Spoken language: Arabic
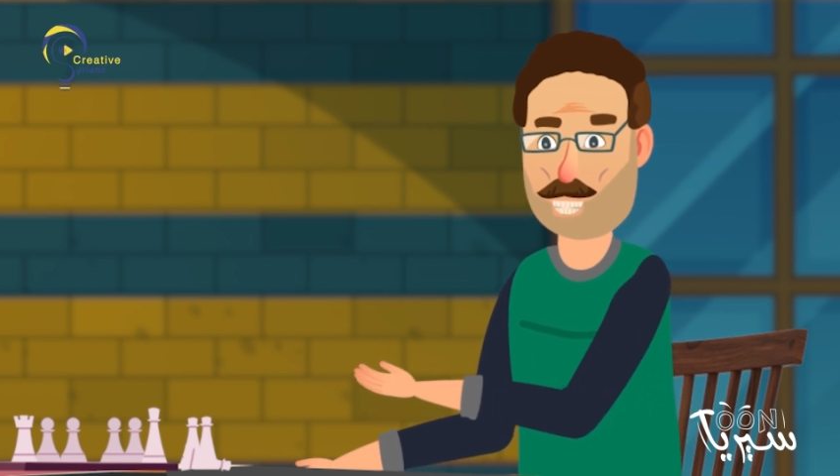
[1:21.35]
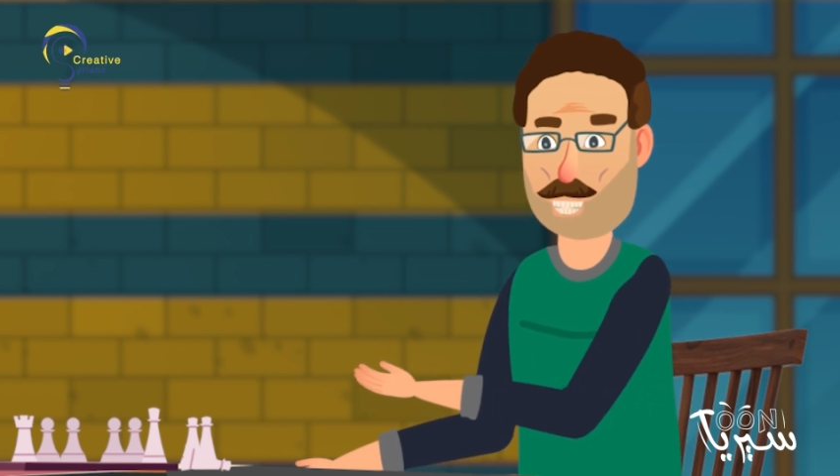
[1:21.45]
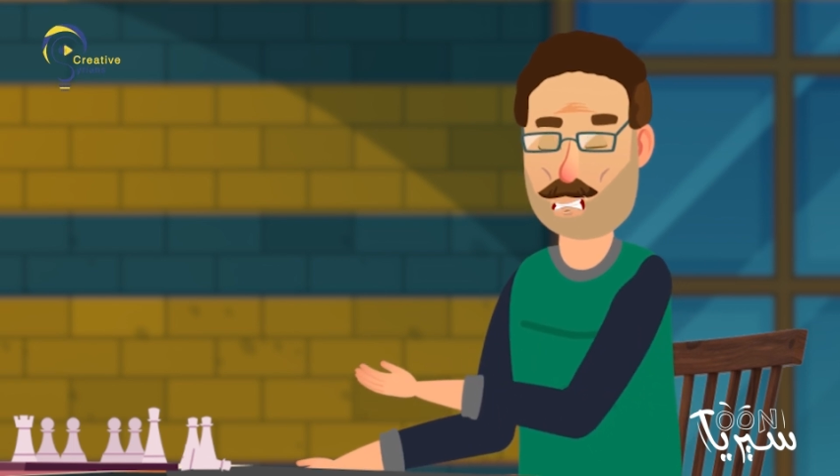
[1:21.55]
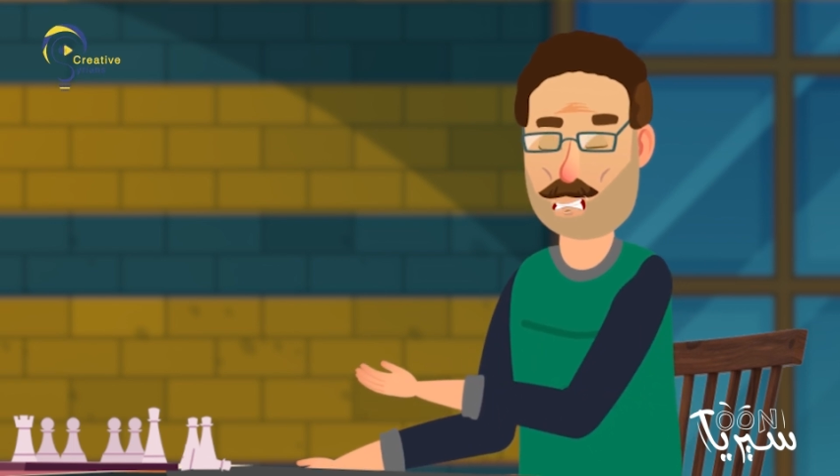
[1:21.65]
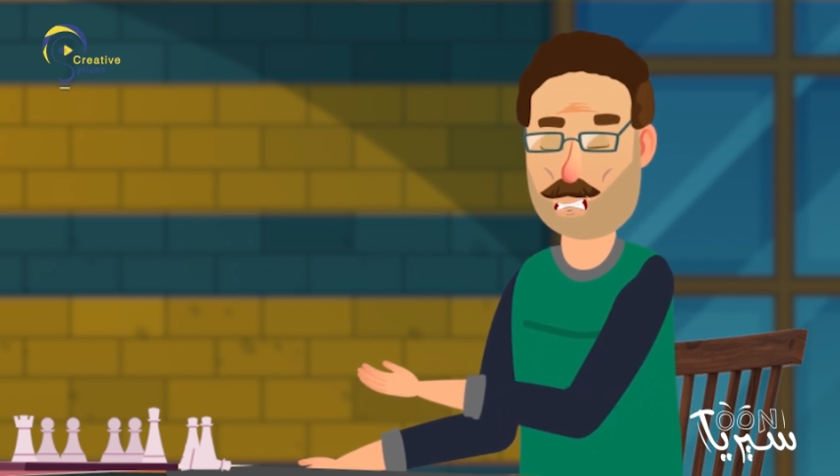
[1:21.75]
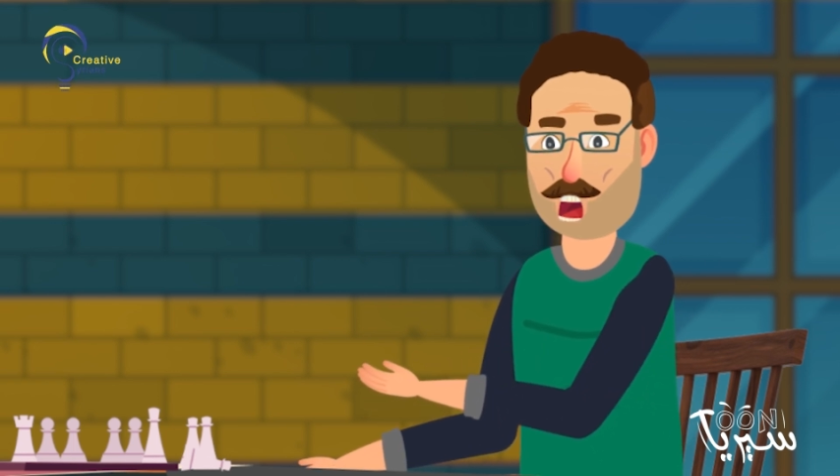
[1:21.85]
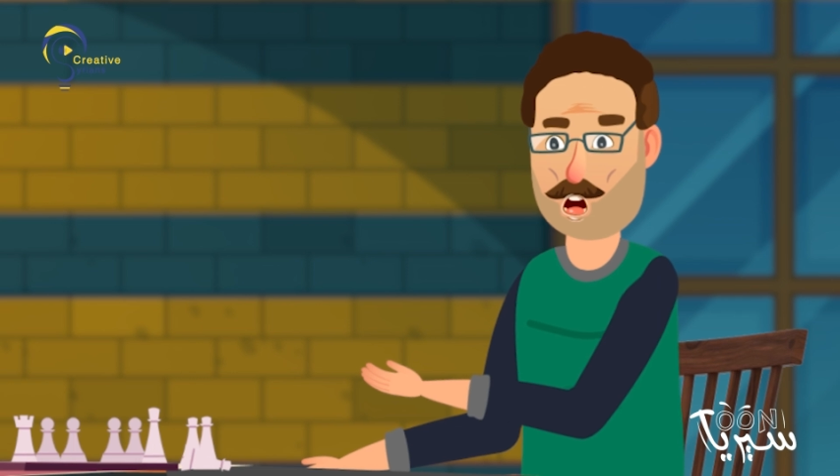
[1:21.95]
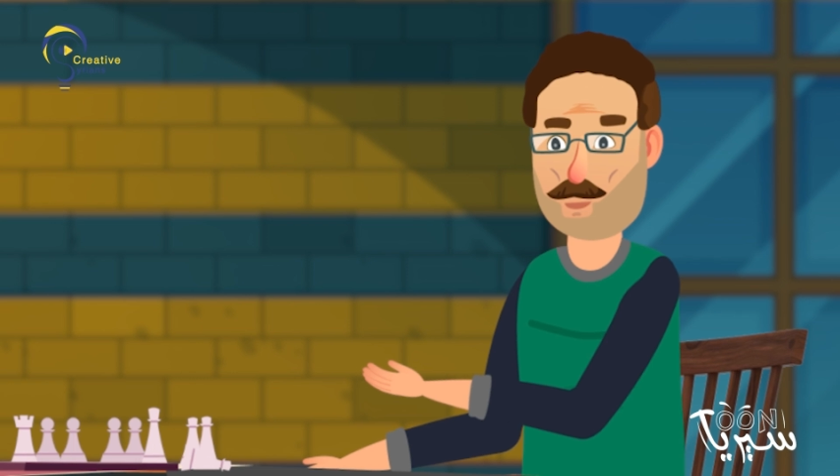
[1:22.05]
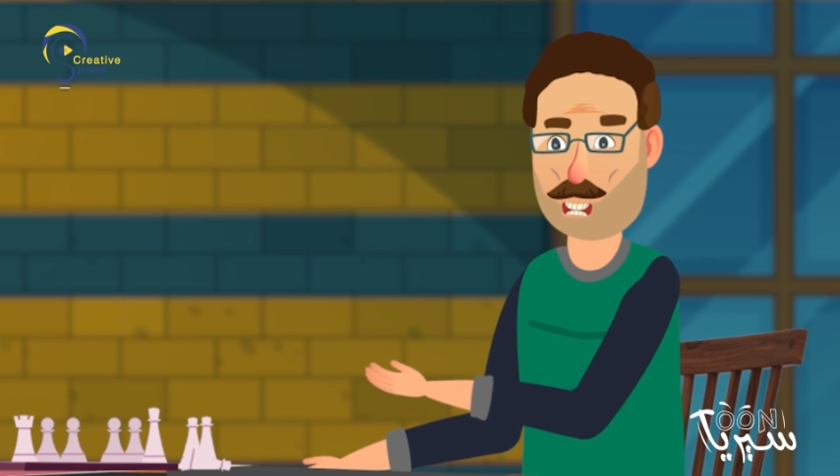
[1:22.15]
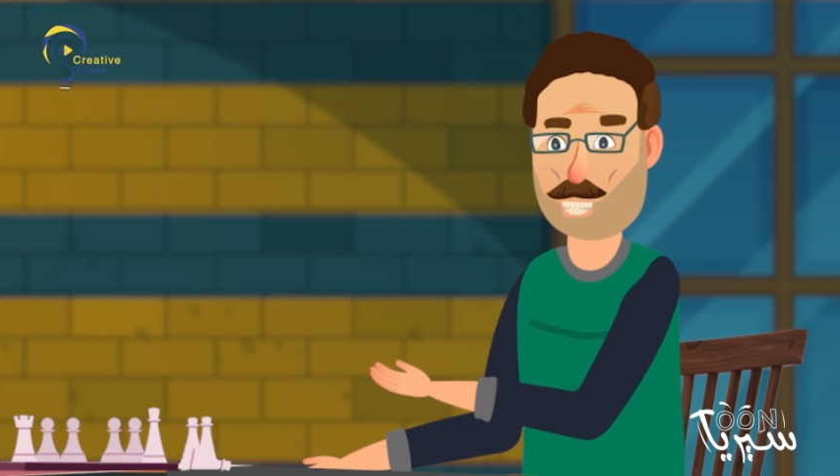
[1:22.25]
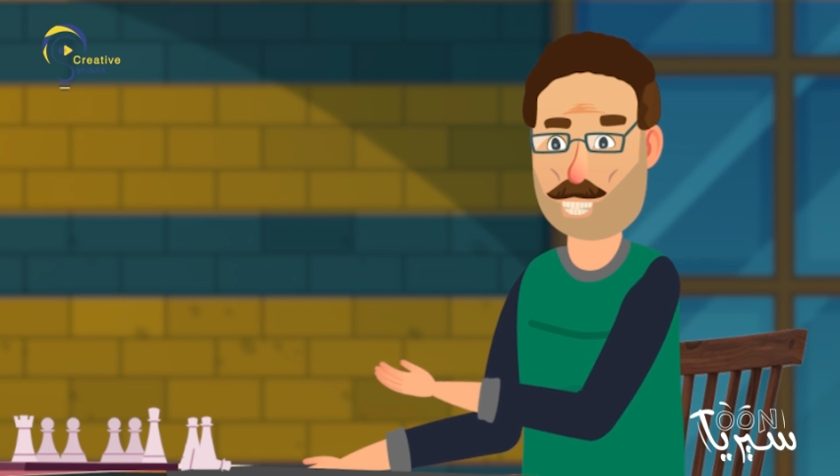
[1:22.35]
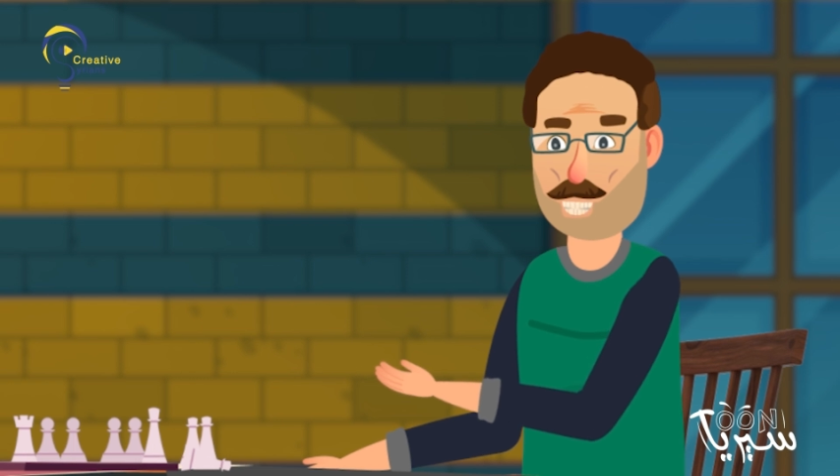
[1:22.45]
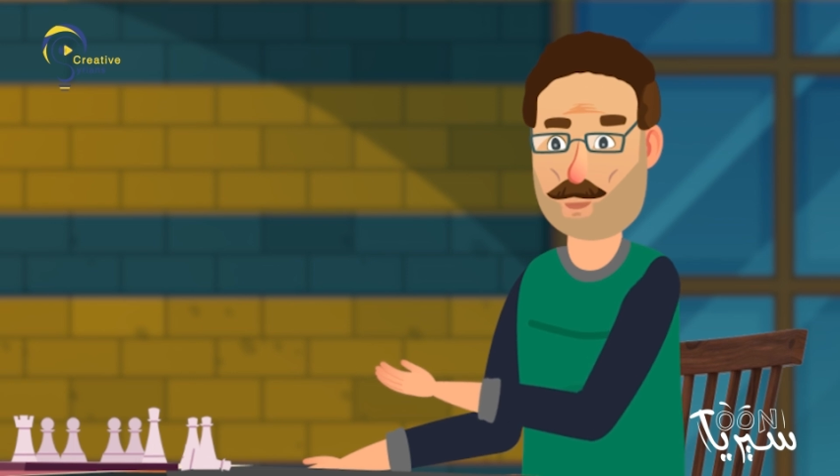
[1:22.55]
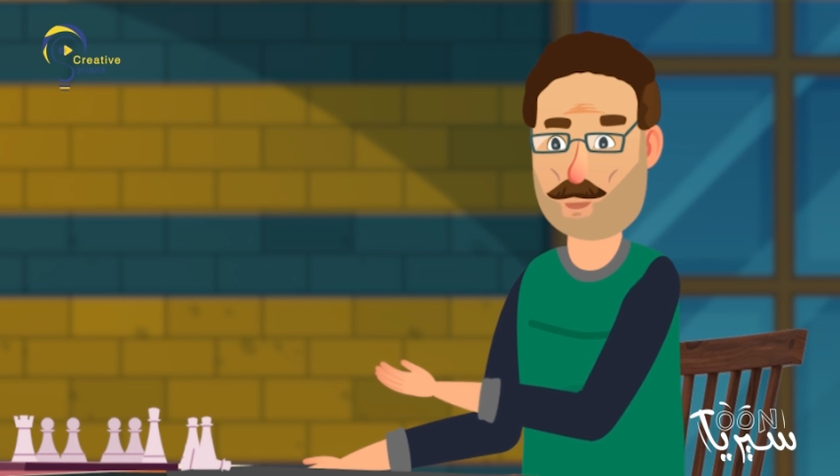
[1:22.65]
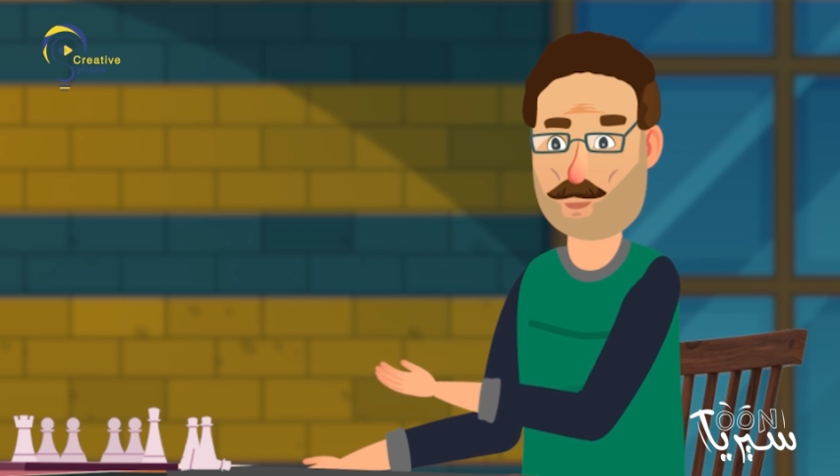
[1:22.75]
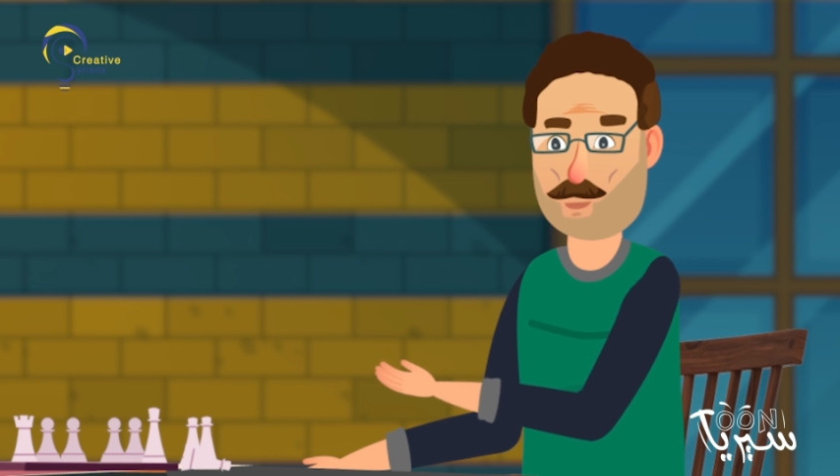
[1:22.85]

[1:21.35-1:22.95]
رز وشوال سكر إيه،